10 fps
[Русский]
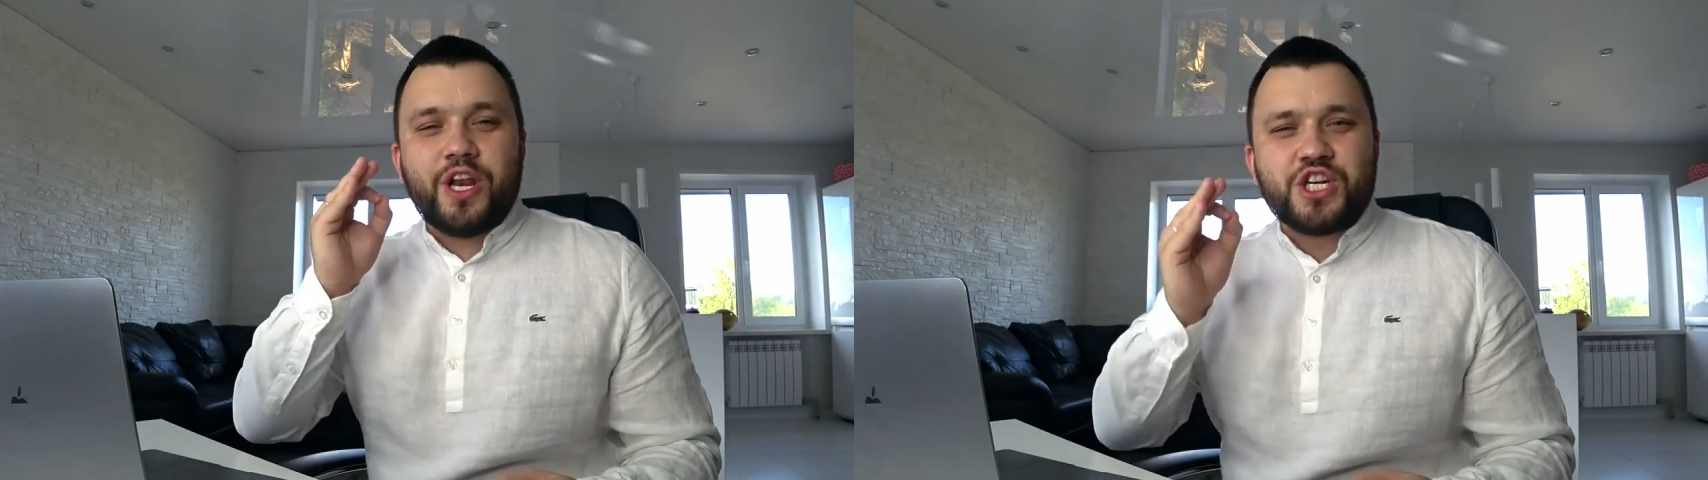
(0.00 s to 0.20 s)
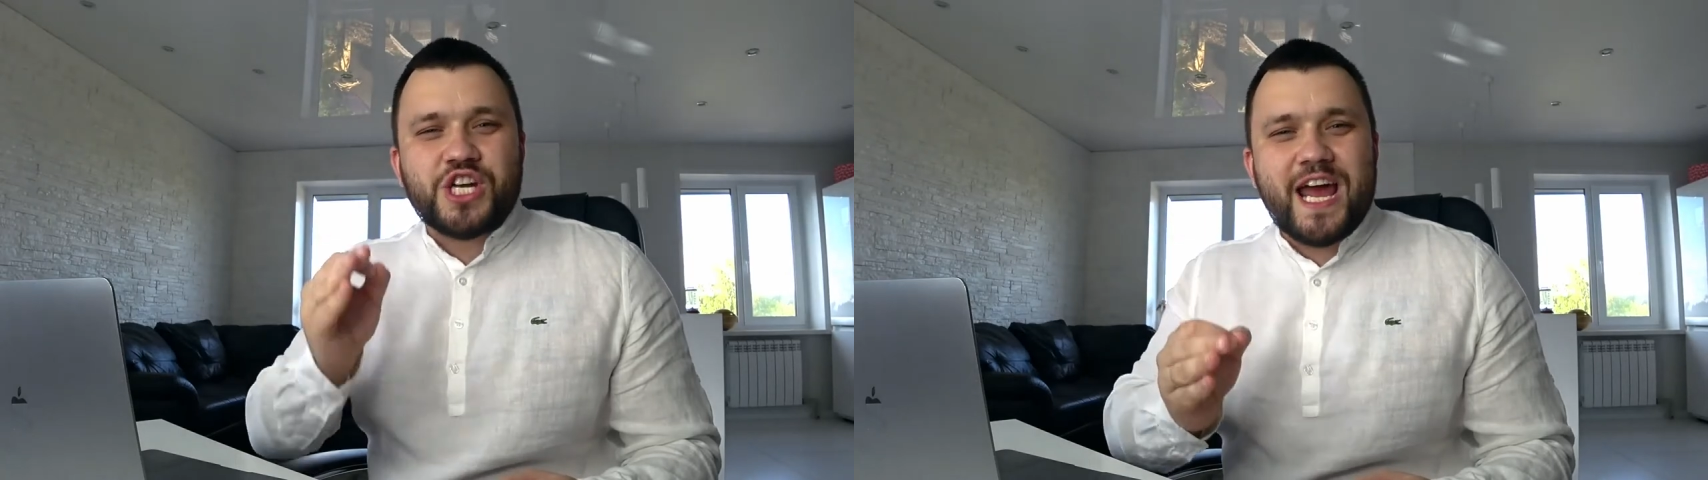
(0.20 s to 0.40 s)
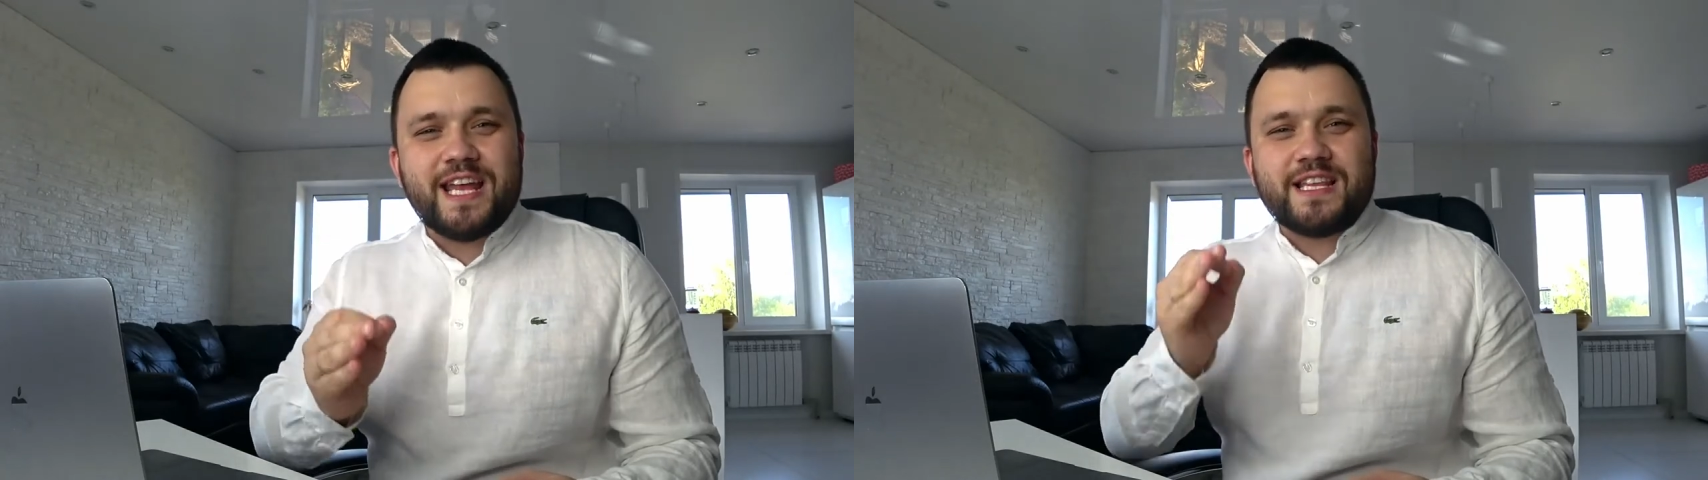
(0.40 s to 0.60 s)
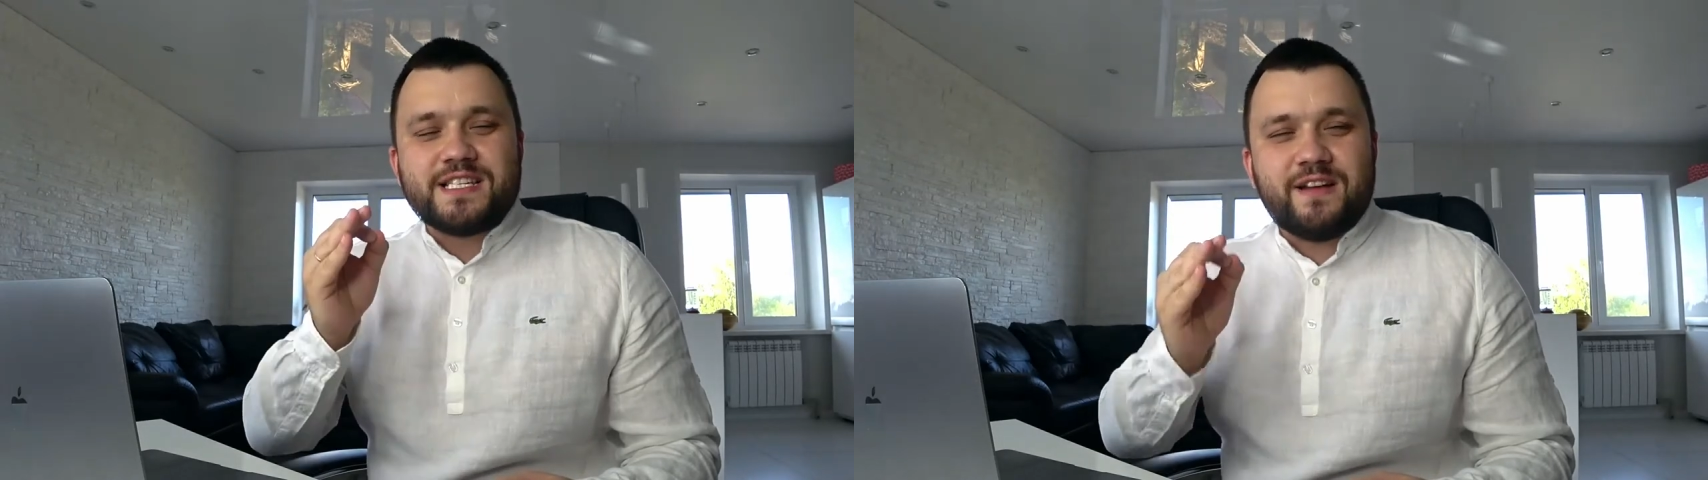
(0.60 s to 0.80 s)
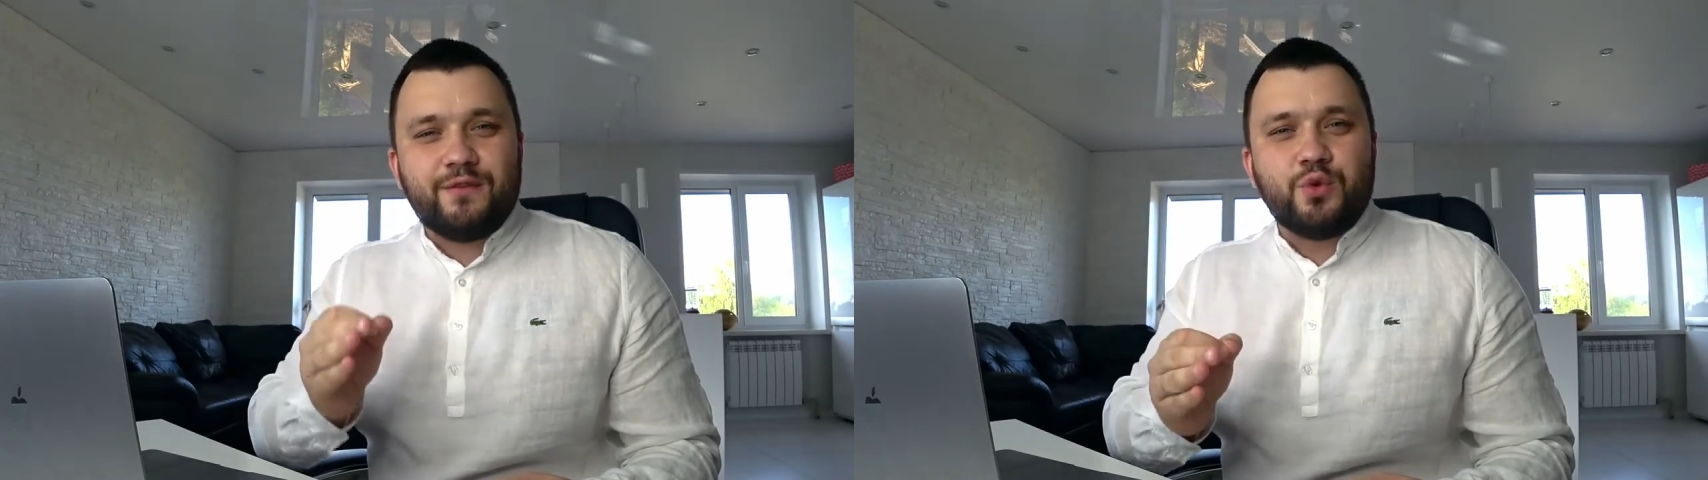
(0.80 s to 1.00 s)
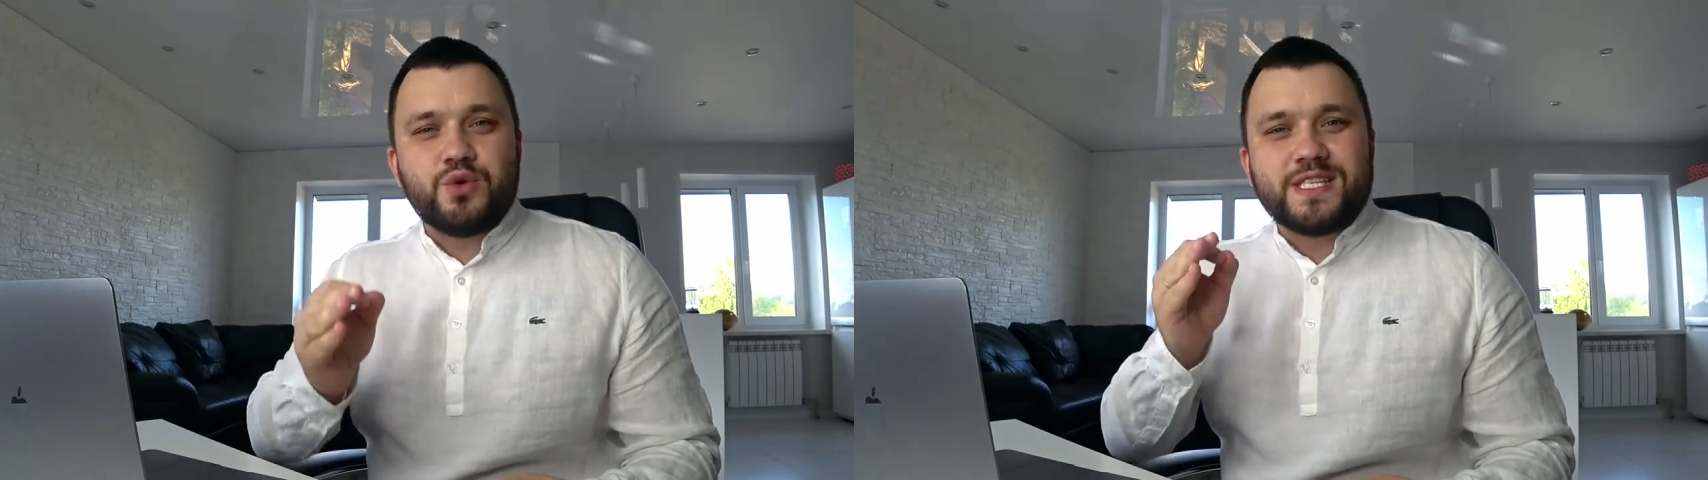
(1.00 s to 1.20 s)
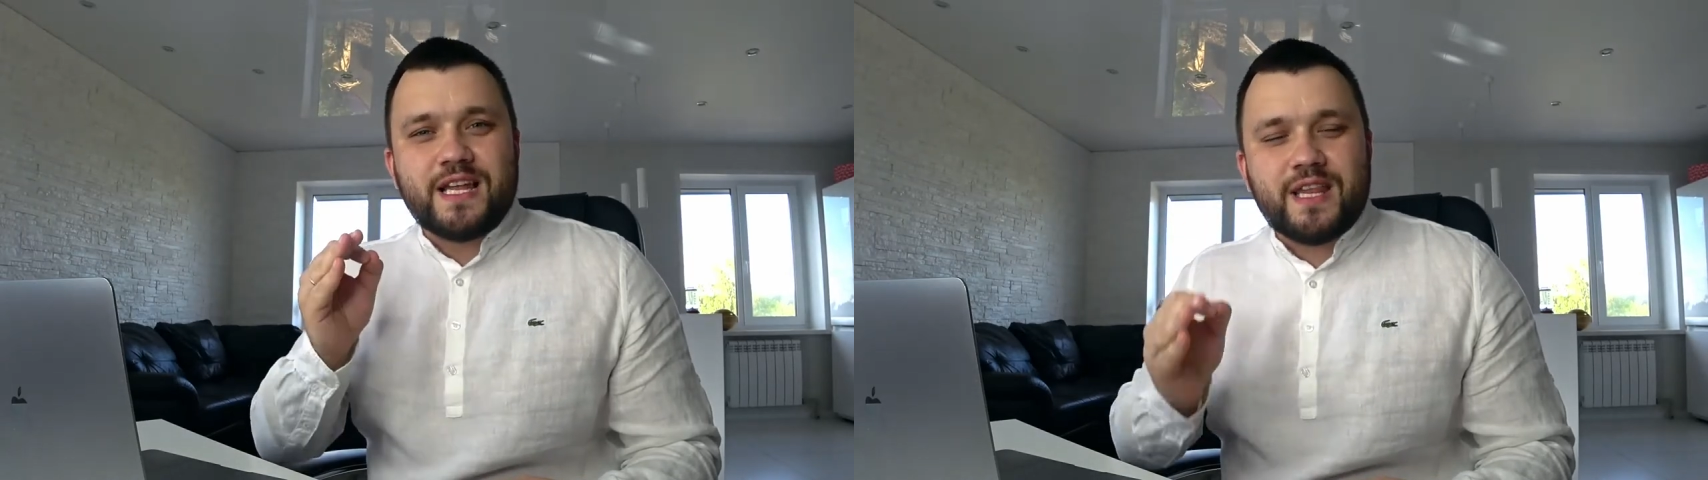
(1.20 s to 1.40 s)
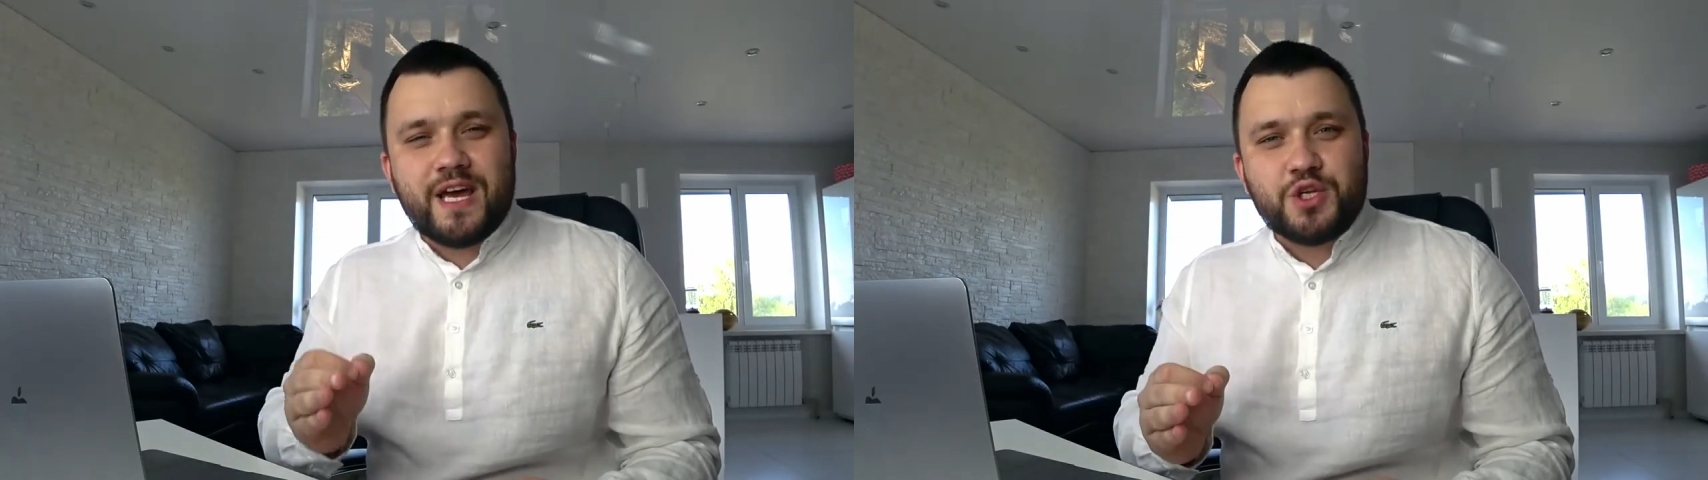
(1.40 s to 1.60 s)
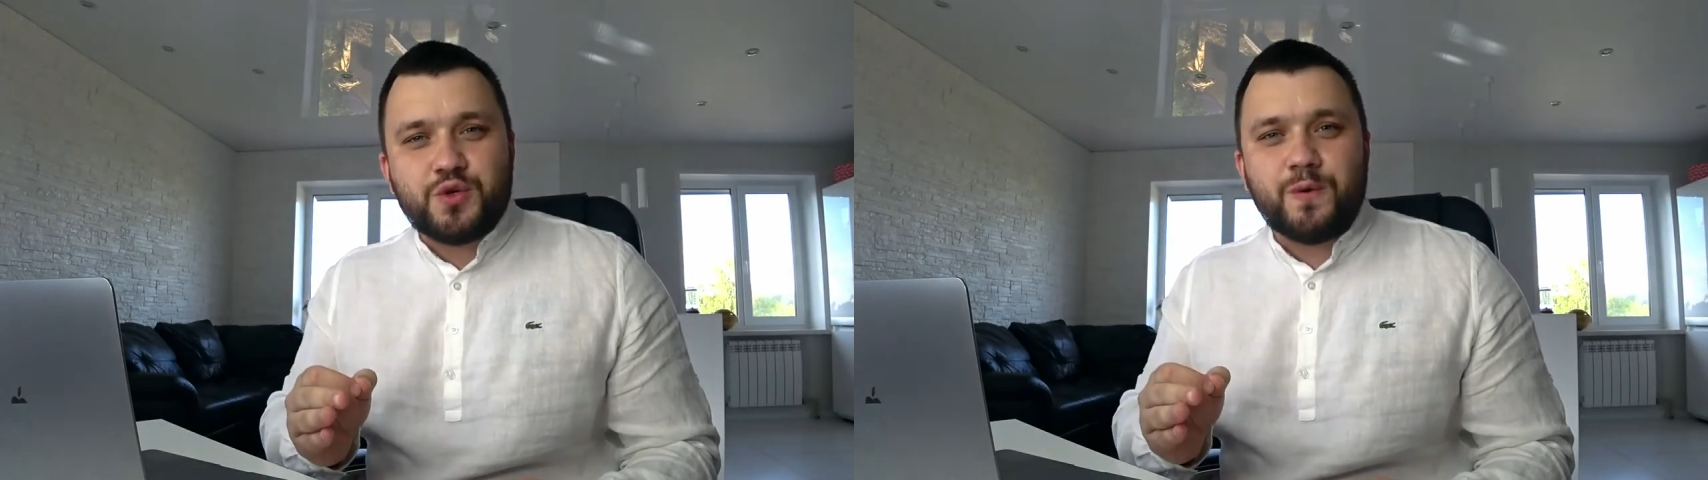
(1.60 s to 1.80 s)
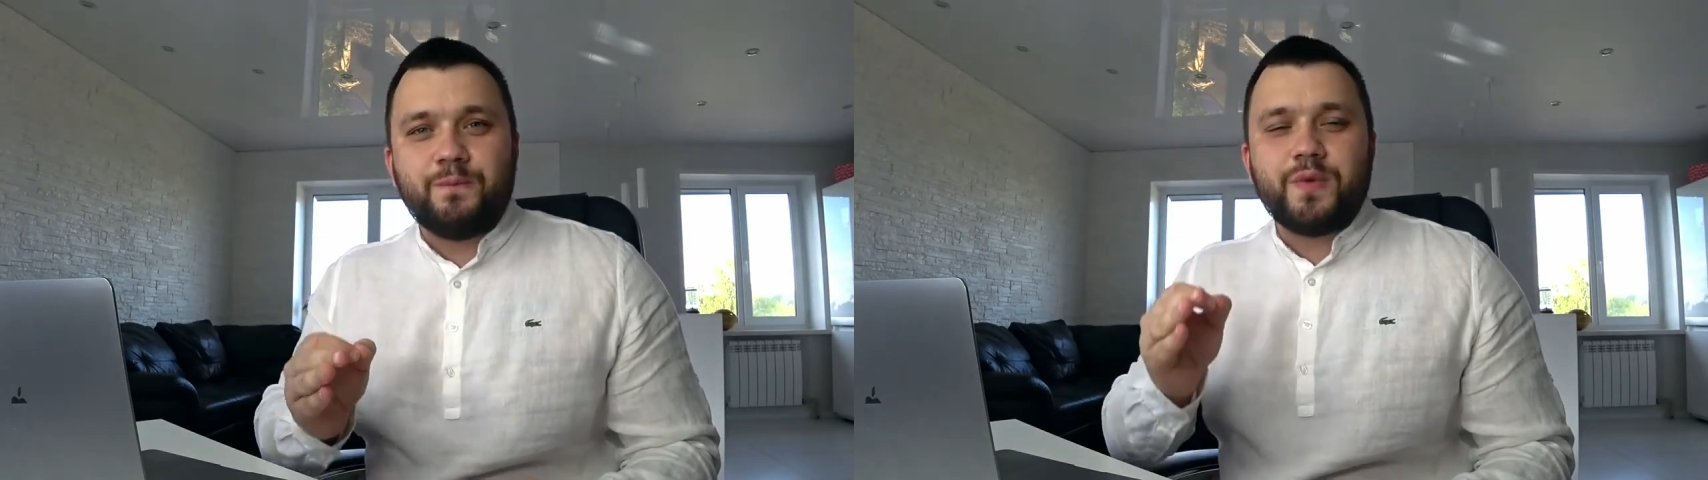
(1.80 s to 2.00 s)
решает основную
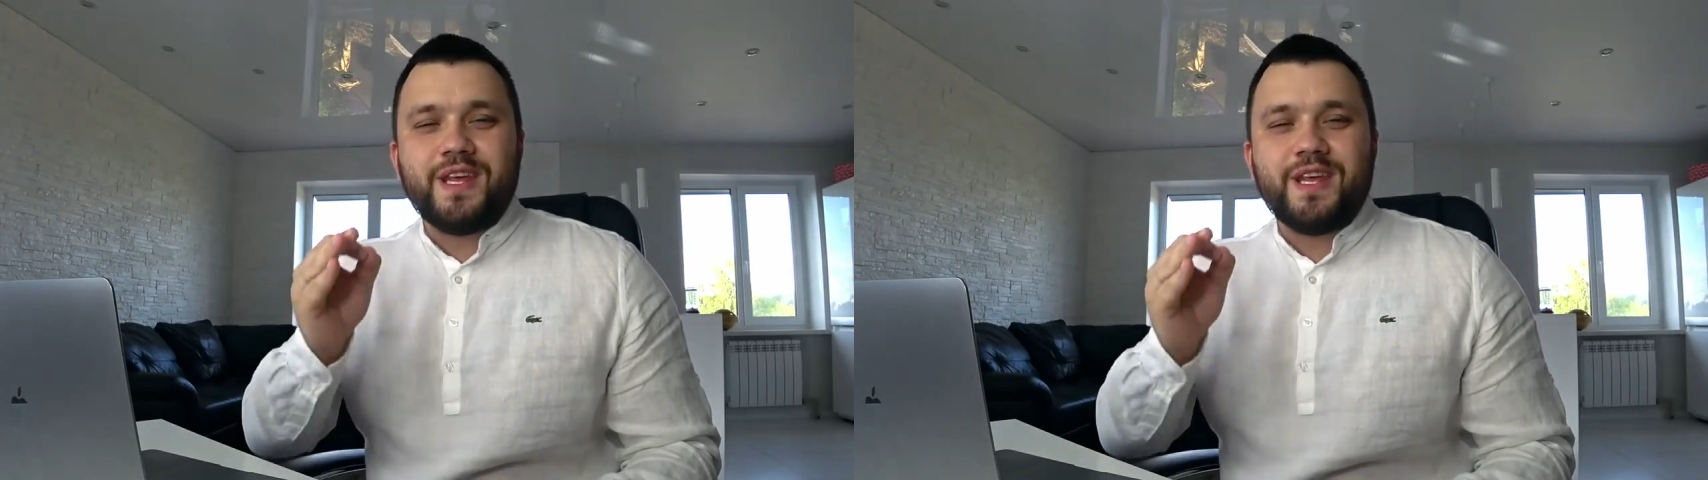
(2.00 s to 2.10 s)
задачу